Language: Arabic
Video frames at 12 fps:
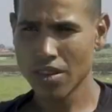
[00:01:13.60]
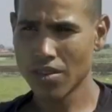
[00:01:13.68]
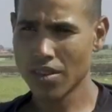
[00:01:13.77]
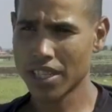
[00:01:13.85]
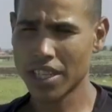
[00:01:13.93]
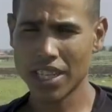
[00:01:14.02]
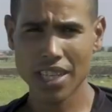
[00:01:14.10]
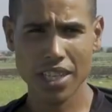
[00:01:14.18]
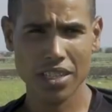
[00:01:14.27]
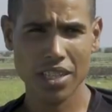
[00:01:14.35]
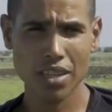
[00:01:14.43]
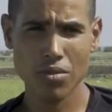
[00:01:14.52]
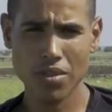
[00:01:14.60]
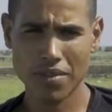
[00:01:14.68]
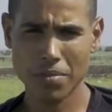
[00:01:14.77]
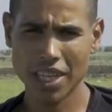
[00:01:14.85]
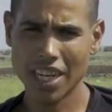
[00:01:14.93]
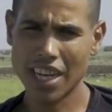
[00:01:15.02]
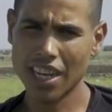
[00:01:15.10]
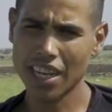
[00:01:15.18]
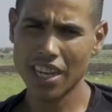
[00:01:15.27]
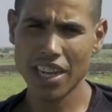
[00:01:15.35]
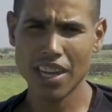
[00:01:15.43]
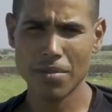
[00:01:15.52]
ايوا الشيء هذاك الشيء اخويا فهمتيني على
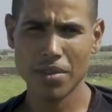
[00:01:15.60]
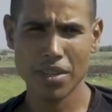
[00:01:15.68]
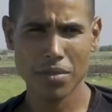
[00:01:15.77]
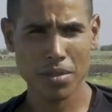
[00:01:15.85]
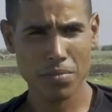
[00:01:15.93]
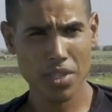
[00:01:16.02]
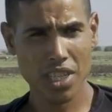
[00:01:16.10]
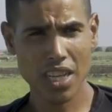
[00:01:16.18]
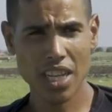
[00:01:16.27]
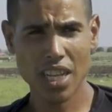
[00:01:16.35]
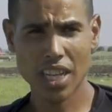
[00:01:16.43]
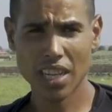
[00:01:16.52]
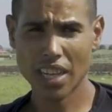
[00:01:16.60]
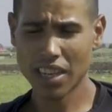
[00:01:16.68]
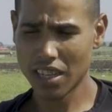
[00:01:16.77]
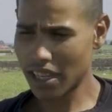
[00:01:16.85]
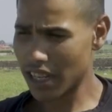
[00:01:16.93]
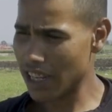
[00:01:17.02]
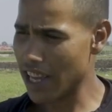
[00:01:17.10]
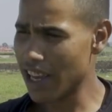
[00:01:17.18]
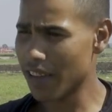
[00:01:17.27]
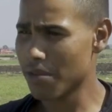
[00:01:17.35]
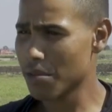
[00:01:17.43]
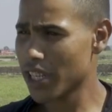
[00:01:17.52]
قد الحال بنادم يتمشى على قد
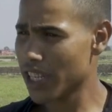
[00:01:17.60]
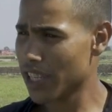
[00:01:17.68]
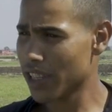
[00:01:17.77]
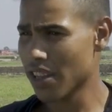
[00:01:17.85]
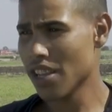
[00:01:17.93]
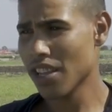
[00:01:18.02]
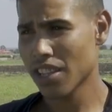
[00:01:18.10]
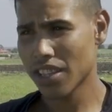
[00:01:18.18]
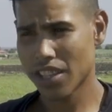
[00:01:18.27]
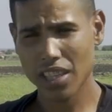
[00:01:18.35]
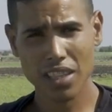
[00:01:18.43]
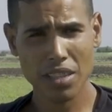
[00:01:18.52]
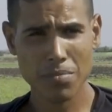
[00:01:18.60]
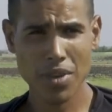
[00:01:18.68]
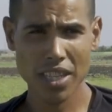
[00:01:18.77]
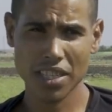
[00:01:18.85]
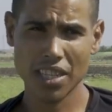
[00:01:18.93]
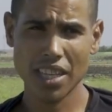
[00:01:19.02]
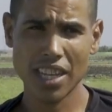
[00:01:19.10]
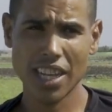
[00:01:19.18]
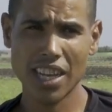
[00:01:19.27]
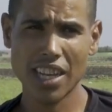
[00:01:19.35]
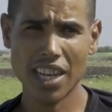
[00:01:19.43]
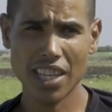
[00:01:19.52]
الحال فهمتيني تخدم بهذاك الشيء
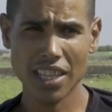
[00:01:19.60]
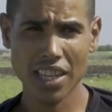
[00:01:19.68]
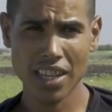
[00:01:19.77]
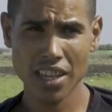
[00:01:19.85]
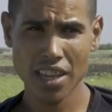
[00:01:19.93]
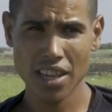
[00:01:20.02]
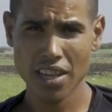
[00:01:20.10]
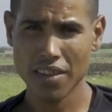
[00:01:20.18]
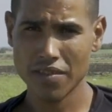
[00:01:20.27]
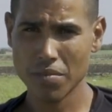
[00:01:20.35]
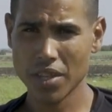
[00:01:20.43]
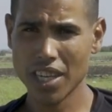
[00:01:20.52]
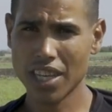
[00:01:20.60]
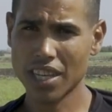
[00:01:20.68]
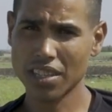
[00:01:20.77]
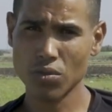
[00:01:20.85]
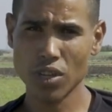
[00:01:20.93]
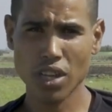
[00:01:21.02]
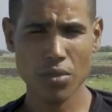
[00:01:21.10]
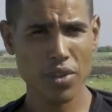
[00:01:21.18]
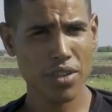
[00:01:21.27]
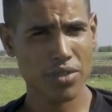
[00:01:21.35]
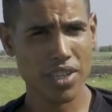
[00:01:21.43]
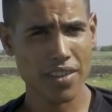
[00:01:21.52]
اللي كاين اللي عندك فهمتيني خاص شويه
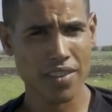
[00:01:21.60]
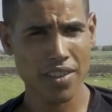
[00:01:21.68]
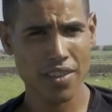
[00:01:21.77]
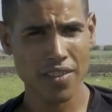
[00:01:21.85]
العوين وصافي